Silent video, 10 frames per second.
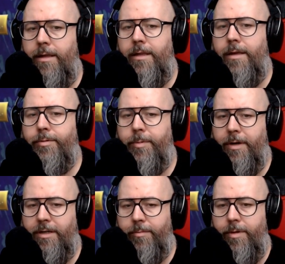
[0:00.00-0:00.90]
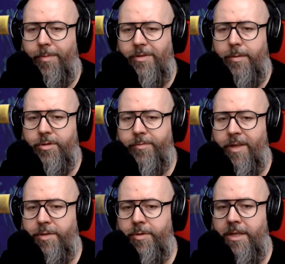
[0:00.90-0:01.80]
Nie, nie, nie, przepraszam, nie powiedziałem, że
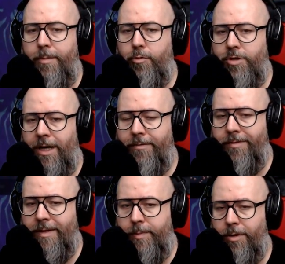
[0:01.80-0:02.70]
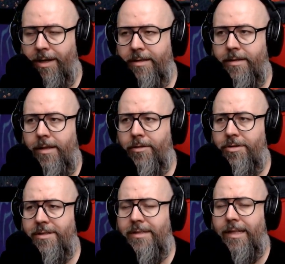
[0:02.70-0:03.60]
Wiedźmin nie był ciekawy w eksploracji, tylko
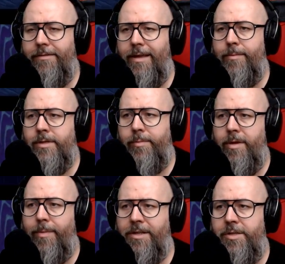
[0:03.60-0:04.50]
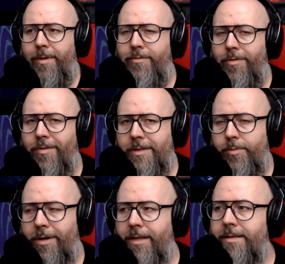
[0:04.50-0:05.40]
się zastanawiałem, co mnie bardziej bawiło w
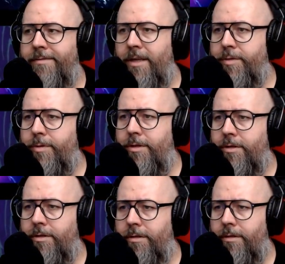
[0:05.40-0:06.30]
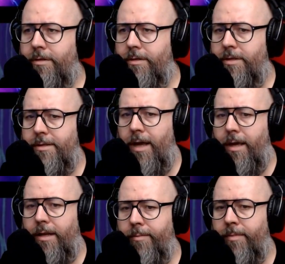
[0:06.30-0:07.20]
eksploracji, Wiedźmin czy, czy
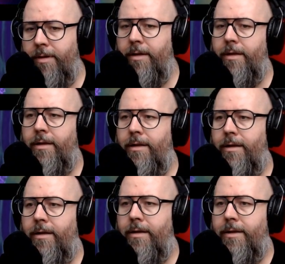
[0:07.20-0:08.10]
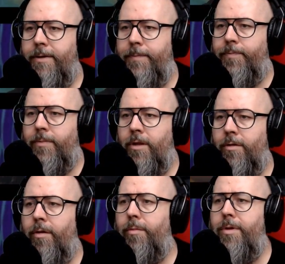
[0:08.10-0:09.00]
Skyrim.
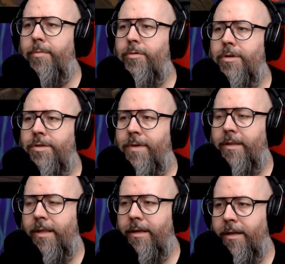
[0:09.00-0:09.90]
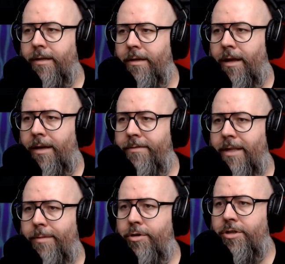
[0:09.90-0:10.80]
To obie były świetne gry, ale
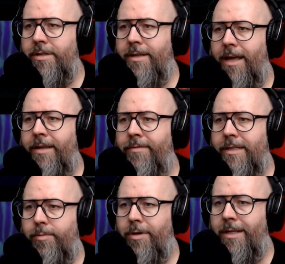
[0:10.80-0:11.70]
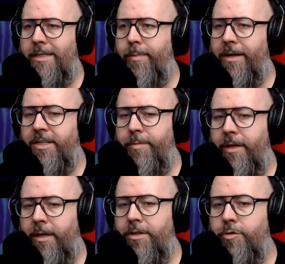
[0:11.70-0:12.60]
wydaje mi się, że Skyrim w eksploracji bardziej
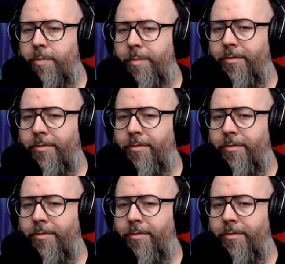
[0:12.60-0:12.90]
mnie kręcił,